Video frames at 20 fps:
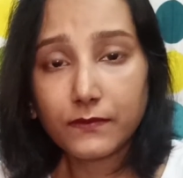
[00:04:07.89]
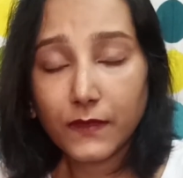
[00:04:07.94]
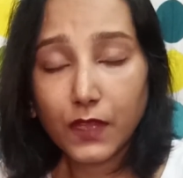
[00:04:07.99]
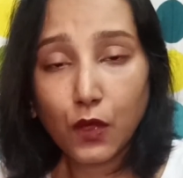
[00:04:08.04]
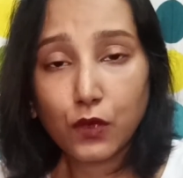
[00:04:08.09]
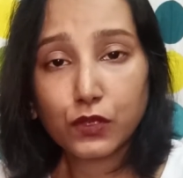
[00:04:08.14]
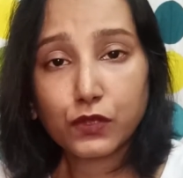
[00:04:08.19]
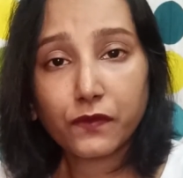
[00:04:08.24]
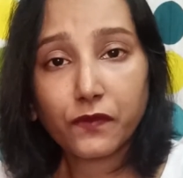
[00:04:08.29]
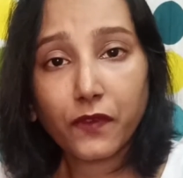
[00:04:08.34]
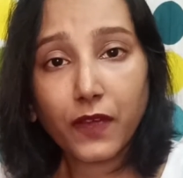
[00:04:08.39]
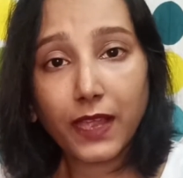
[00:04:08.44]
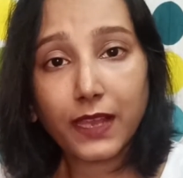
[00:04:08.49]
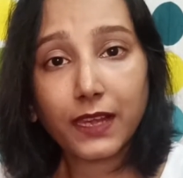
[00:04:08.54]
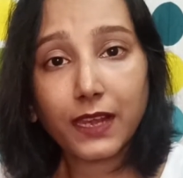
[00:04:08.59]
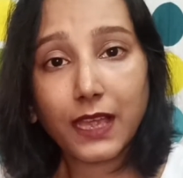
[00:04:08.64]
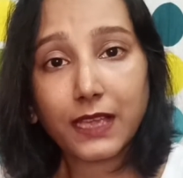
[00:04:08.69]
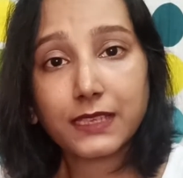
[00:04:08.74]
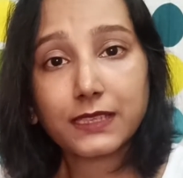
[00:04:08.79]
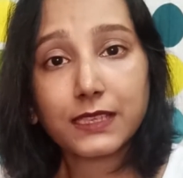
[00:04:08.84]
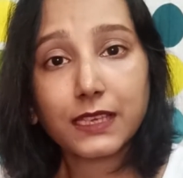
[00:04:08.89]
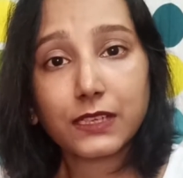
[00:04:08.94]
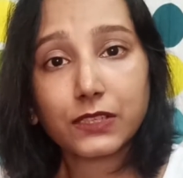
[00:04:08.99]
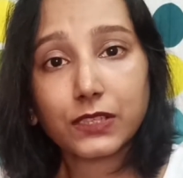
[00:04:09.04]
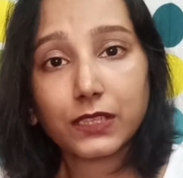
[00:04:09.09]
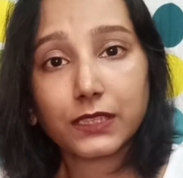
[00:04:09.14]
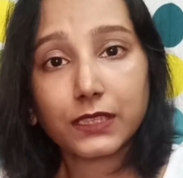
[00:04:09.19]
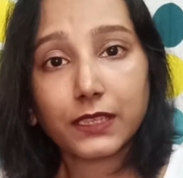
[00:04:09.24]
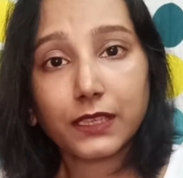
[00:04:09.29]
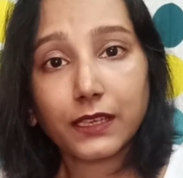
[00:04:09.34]
और जो फाइन लाइन्स आ
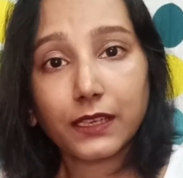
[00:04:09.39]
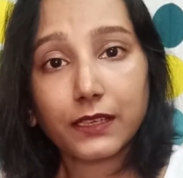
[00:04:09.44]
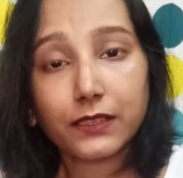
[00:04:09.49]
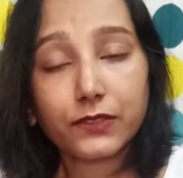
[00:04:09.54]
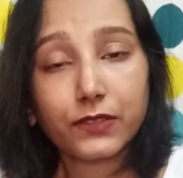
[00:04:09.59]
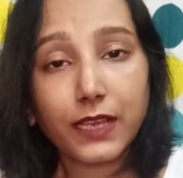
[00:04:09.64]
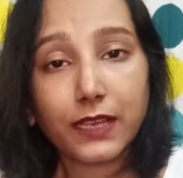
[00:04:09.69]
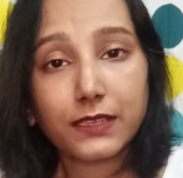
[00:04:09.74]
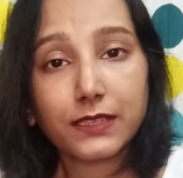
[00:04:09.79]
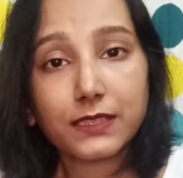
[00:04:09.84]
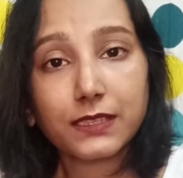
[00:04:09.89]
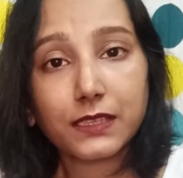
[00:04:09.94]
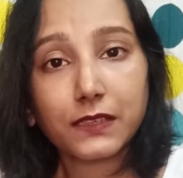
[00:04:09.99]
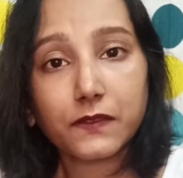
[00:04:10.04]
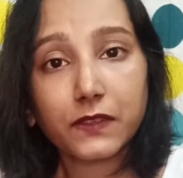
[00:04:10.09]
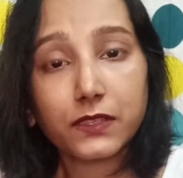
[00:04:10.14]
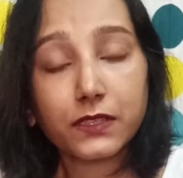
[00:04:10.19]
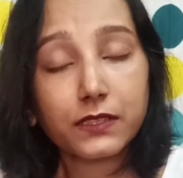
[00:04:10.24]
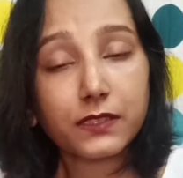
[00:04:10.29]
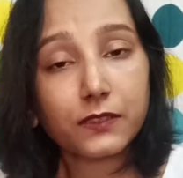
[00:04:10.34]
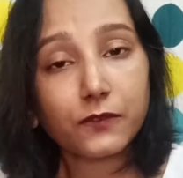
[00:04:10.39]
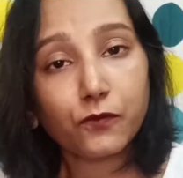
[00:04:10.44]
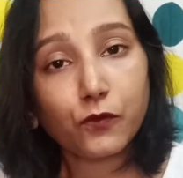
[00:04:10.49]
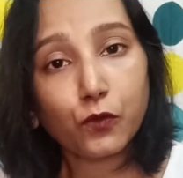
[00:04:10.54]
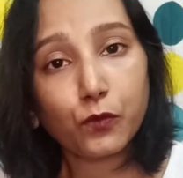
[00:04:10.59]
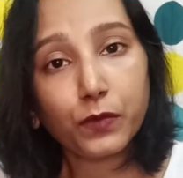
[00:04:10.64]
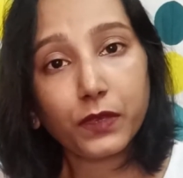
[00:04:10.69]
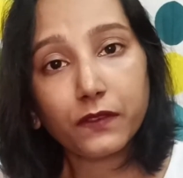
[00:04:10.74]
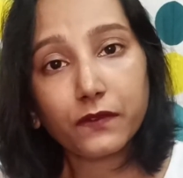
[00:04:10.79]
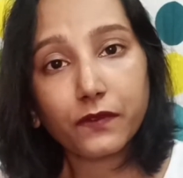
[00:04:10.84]
जाते हैं ड्राइनेस की वजह से वो
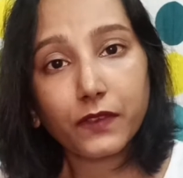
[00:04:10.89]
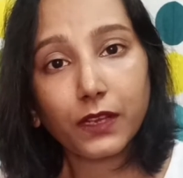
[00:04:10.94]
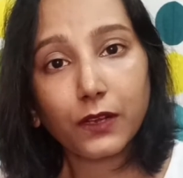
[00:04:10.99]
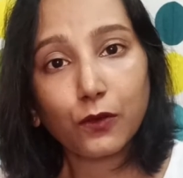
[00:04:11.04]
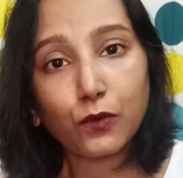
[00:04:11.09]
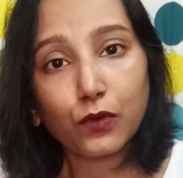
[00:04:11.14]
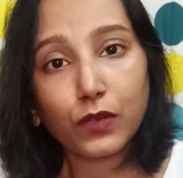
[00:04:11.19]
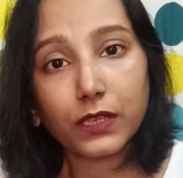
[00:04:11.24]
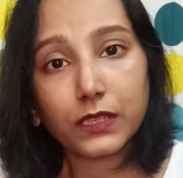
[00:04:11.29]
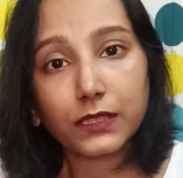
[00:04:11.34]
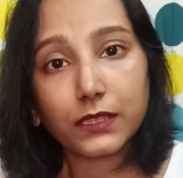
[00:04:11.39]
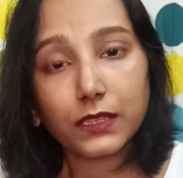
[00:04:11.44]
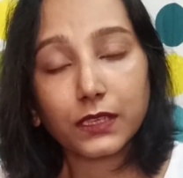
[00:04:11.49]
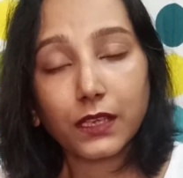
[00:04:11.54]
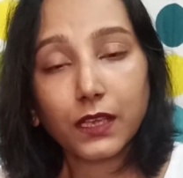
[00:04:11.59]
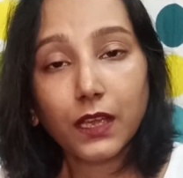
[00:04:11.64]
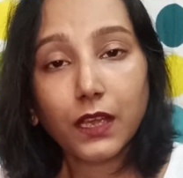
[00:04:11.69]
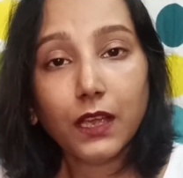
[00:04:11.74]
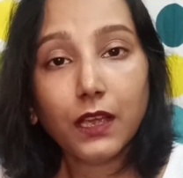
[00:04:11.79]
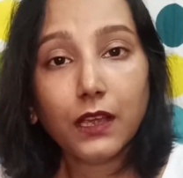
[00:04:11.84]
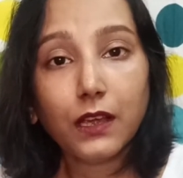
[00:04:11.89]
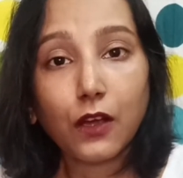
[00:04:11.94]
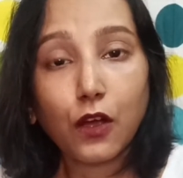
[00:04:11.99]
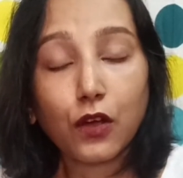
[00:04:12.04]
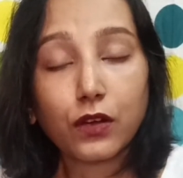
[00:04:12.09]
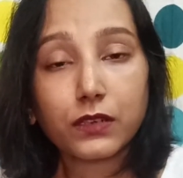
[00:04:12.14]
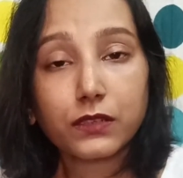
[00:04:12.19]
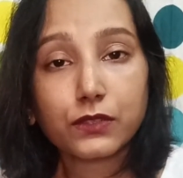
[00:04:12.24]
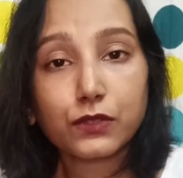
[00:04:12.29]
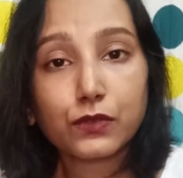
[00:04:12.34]
भी फिल हो गए थे
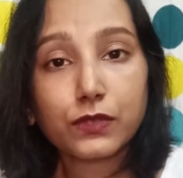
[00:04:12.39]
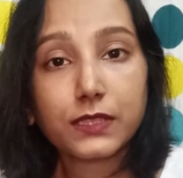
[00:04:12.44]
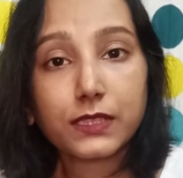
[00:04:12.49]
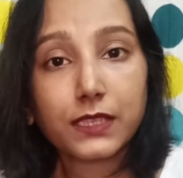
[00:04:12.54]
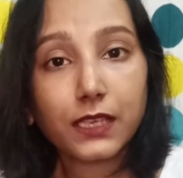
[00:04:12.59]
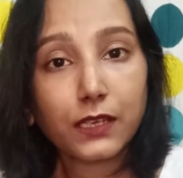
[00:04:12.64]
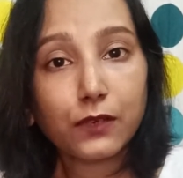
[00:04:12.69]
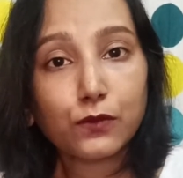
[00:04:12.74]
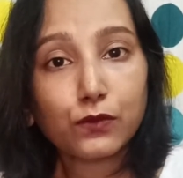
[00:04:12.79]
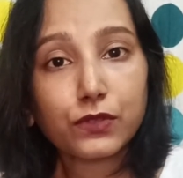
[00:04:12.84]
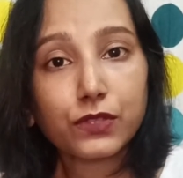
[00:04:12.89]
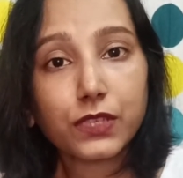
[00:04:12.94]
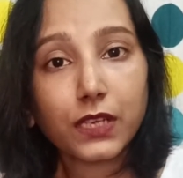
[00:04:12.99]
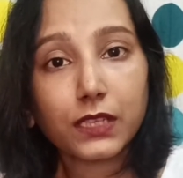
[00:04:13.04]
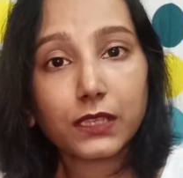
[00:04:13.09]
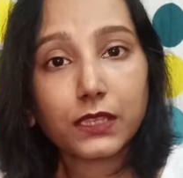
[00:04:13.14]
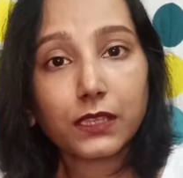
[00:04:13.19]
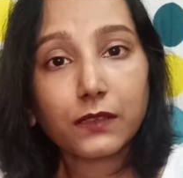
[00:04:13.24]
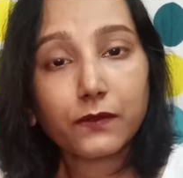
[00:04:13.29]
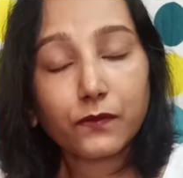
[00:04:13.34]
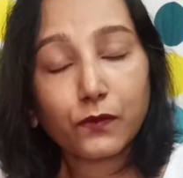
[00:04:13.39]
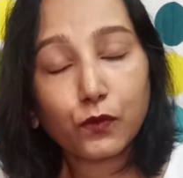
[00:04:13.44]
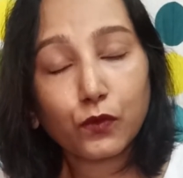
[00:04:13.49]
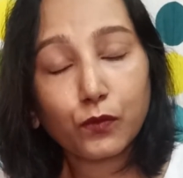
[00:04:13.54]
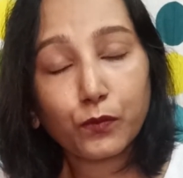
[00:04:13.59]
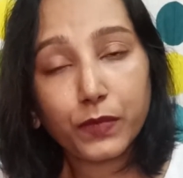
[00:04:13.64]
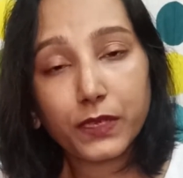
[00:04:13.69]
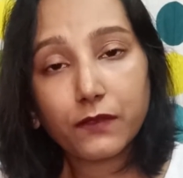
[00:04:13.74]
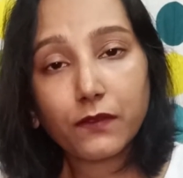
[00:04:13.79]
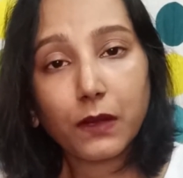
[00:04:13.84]
और जो स्किन उठ जाती है वो
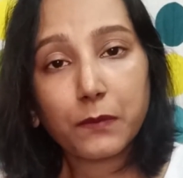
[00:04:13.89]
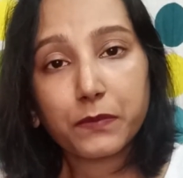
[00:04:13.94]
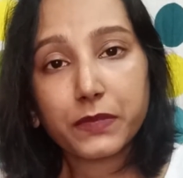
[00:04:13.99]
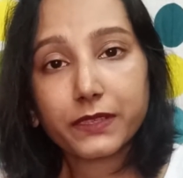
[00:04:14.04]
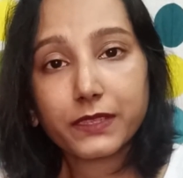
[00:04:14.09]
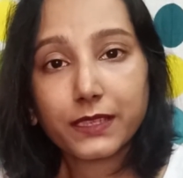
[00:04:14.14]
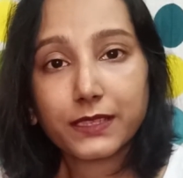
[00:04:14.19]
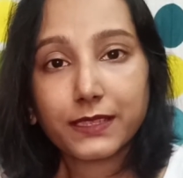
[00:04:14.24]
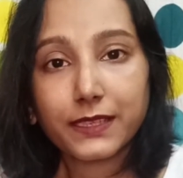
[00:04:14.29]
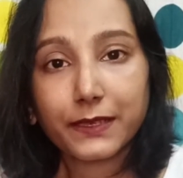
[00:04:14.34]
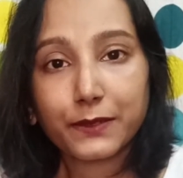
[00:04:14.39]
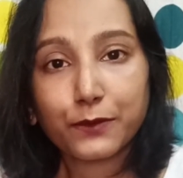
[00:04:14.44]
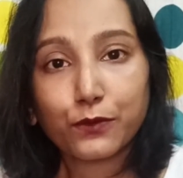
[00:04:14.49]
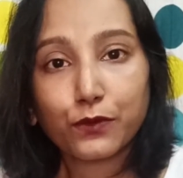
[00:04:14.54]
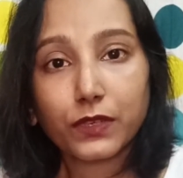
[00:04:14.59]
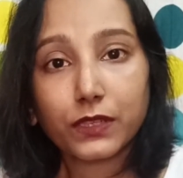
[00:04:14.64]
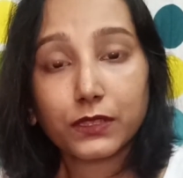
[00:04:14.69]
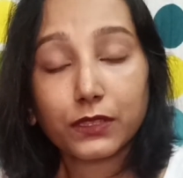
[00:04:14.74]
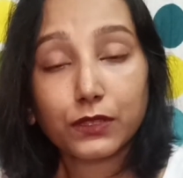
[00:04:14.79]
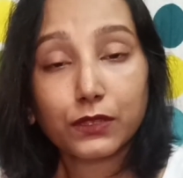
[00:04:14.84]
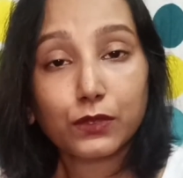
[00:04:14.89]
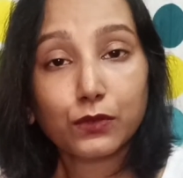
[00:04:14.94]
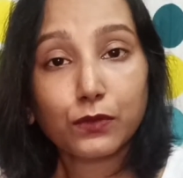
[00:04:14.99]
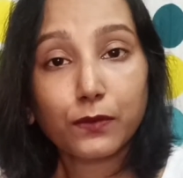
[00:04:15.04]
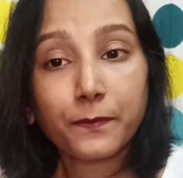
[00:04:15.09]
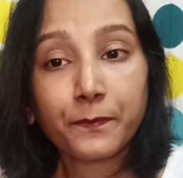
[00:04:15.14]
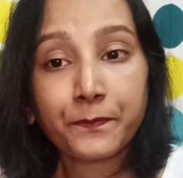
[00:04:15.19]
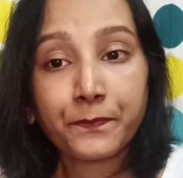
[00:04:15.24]
भी वापस सेट हो गई थी तो